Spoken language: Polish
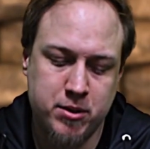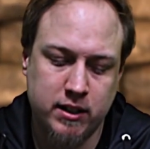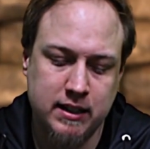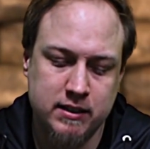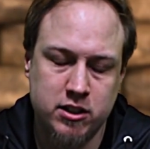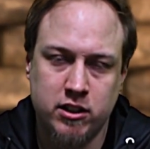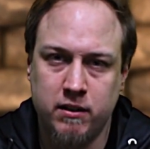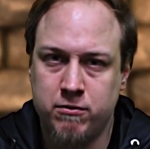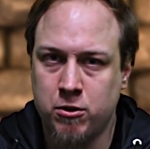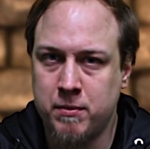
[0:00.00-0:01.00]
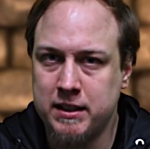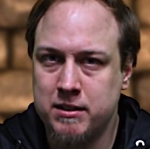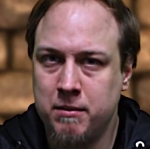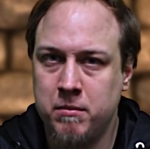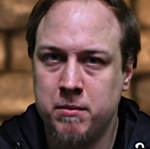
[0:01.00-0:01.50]
przekazać tej
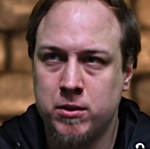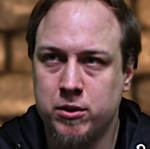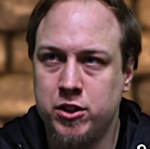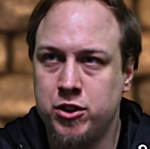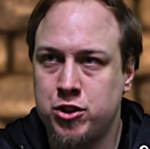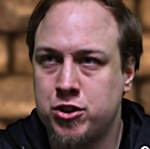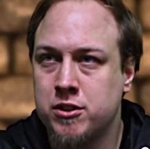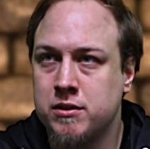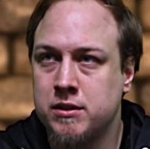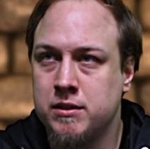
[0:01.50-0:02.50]
informacji, mimo iż e,